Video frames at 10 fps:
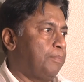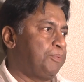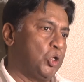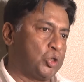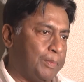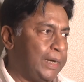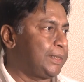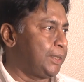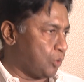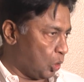প্রিয়তম
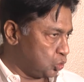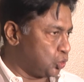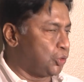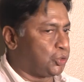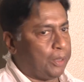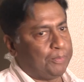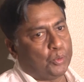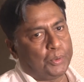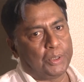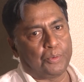একটি খল চরিত্রে আমি
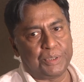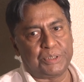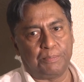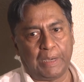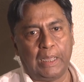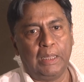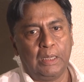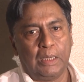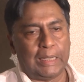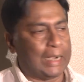অভিনয় করেছি বা
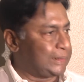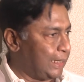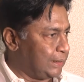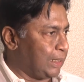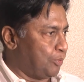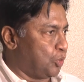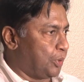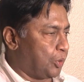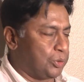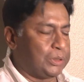লাল শাড়িতে আমি
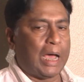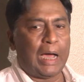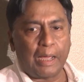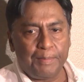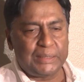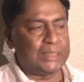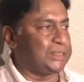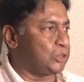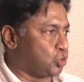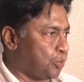অভিনয় করেছি আগামীতে
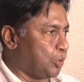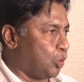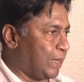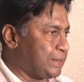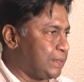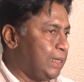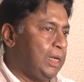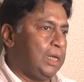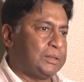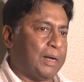যে ছবিগুলো আসছে
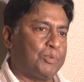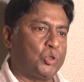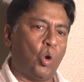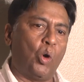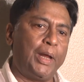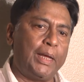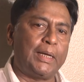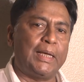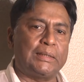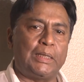তার মধ্যে অনেক
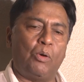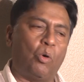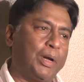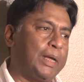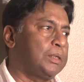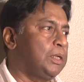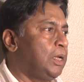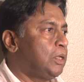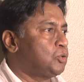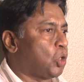ক্ষেত্রে অনেক
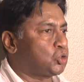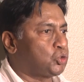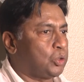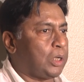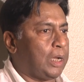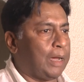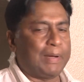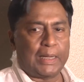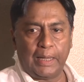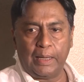দর্শক
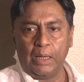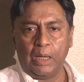আমাকে